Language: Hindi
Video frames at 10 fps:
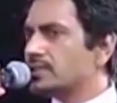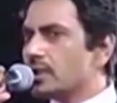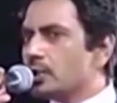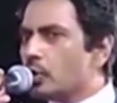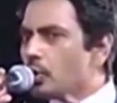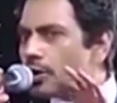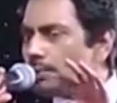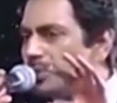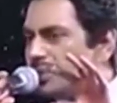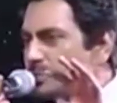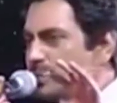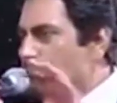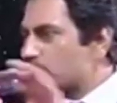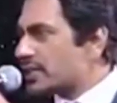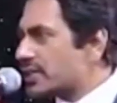इसलिए लोगों के बीच में
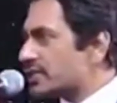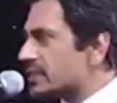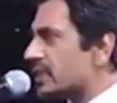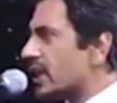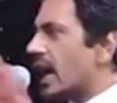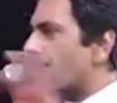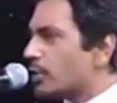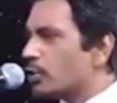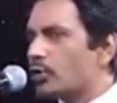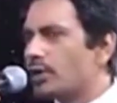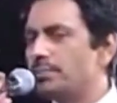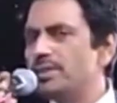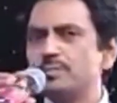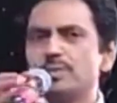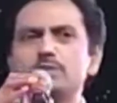घुसे रहते थे आम लोगों के बीच